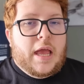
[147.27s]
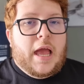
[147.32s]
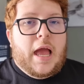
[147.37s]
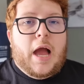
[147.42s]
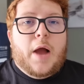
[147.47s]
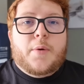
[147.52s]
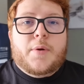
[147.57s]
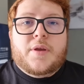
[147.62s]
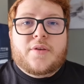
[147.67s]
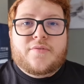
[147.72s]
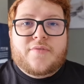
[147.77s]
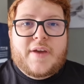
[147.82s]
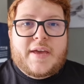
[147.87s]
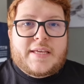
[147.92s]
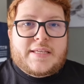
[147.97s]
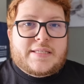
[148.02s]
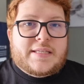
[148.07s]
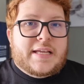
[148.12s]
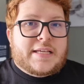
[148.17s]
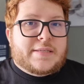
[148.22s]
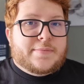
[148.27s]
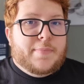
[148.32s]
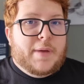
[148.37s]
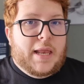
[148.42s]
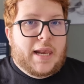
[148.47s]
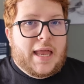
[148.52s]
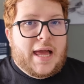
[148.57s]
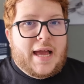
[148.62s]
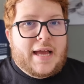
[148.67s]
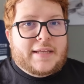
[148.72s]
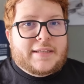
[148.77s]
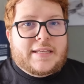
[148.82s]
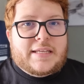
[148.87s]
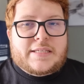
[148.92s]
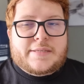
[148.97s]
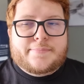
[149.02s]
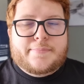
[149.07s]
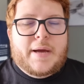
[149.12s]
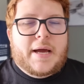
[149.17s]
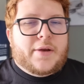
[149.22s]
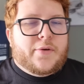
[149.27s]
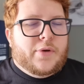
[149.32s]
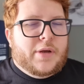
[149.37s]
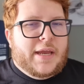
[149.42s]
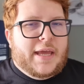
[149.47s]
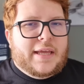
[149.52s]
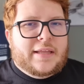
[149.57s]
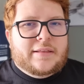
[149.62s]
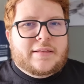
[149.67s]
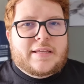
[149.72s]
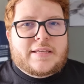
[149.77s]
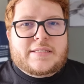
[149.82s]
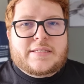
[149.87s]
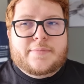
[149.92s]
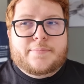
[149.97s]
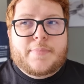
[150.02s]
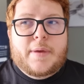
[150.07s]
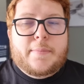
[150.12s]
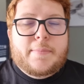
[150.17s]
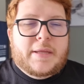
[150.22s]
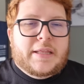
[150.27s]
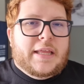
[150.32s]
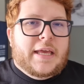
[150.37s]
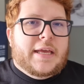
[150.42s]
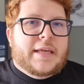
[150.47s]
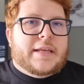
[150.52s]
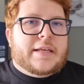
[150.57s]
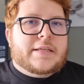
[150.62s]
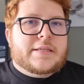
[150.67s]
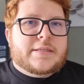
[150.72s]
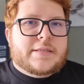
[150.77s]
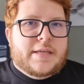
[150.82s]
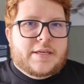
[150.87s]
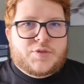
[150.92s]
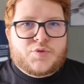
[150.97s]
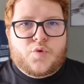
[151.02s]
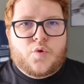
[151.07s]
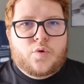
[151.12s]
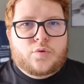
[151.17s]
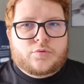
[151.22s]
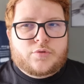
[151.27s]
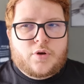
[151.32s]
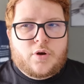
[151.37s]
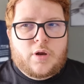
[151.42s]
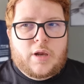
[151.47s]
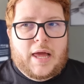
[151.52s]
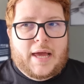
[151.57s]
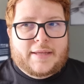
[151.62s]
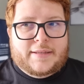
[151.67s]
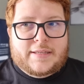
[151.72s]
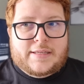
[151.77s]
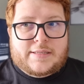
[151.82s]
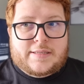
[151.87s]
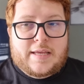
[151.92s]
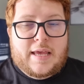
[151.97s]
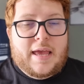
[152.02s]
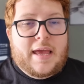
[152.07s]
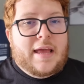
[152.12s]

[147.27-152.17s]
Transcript: ao invés das baladas barulhentas e bebedeiras descontroladas.